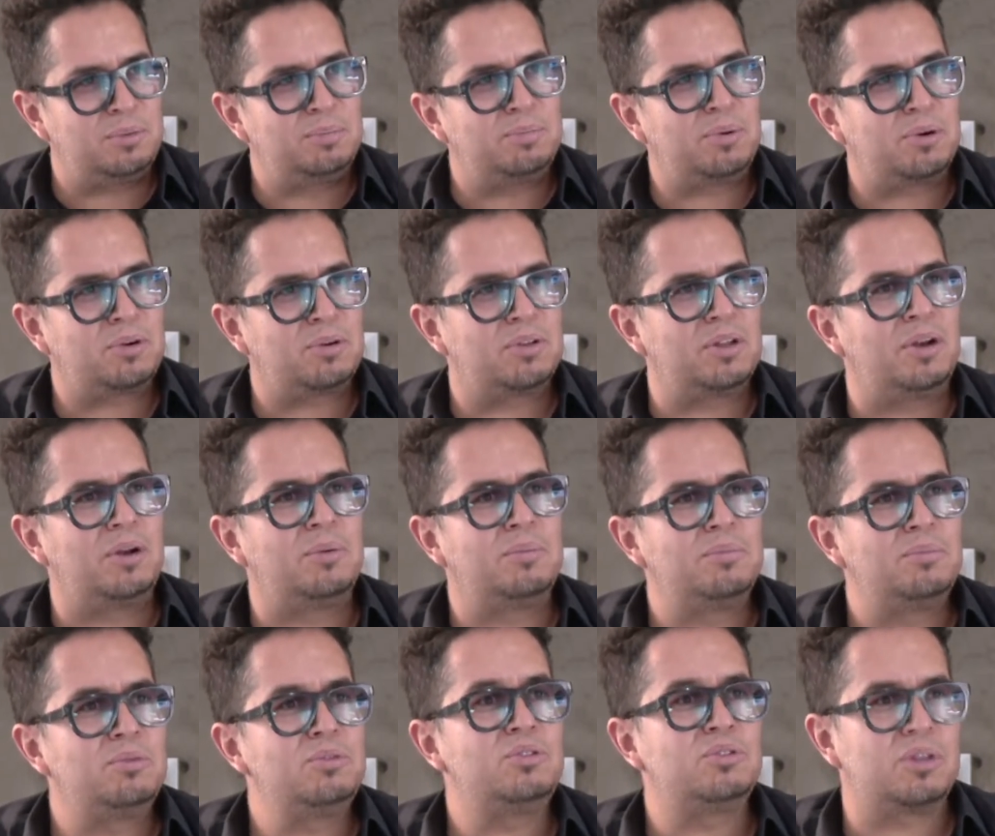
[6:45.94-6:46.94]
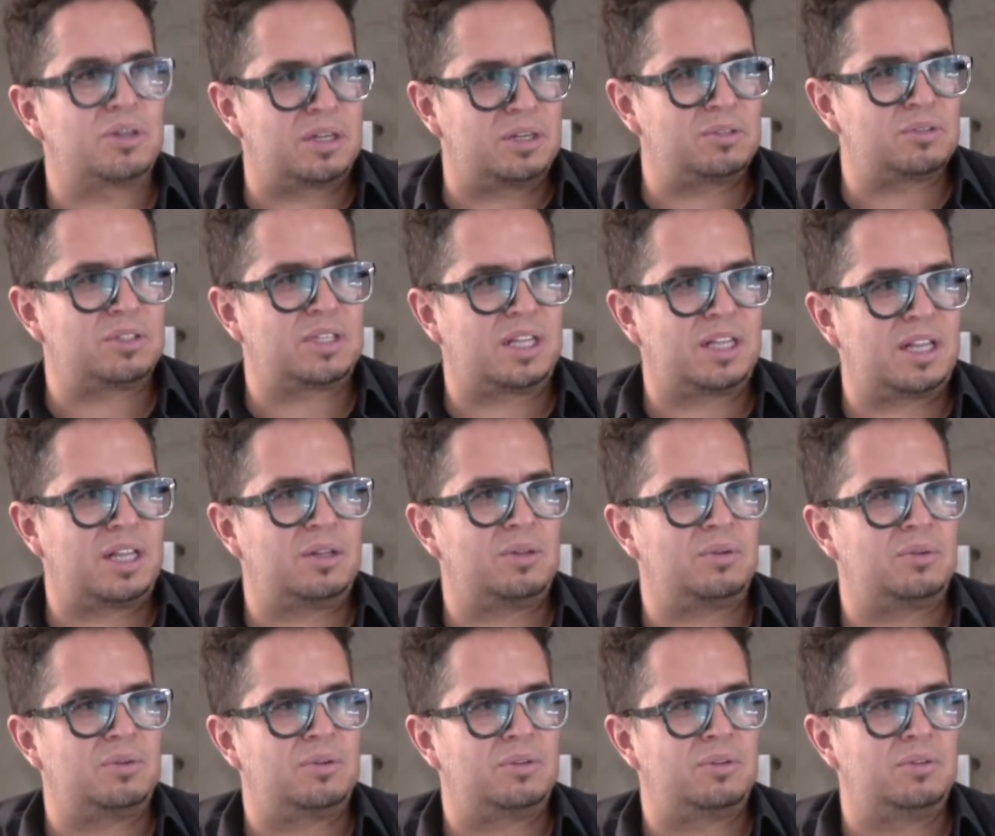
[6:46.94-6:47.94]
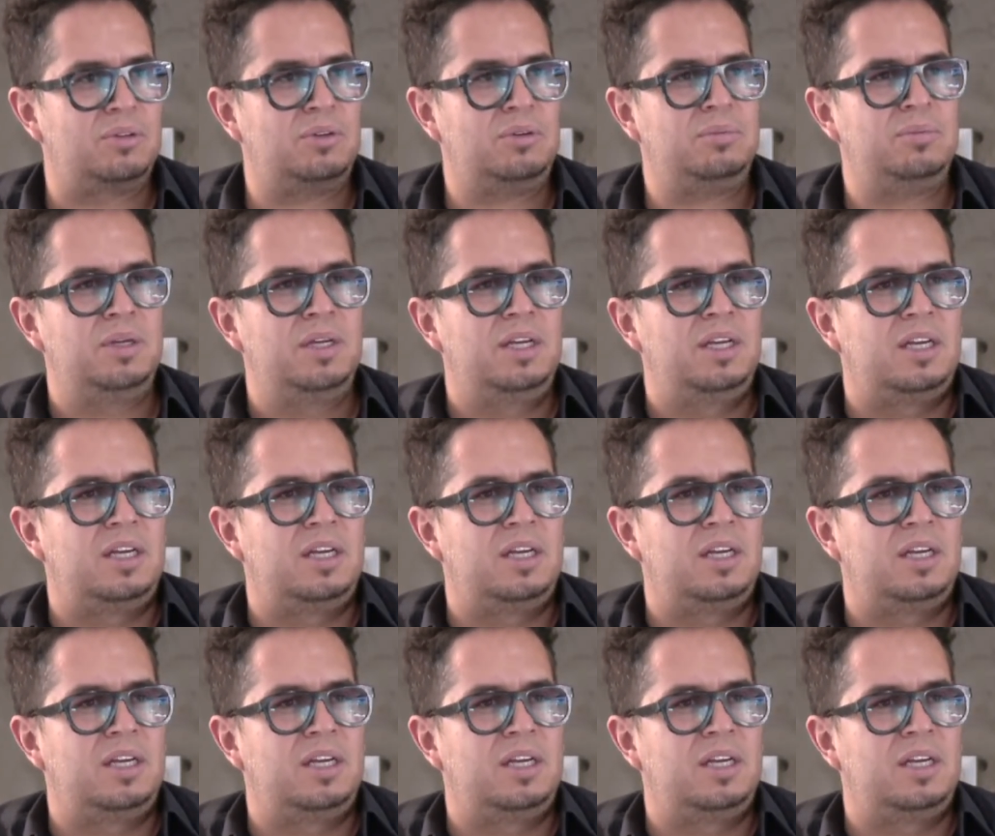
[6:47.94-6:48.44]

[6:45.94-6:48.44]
un poco de lo mucho que nos ha dado, ¿no?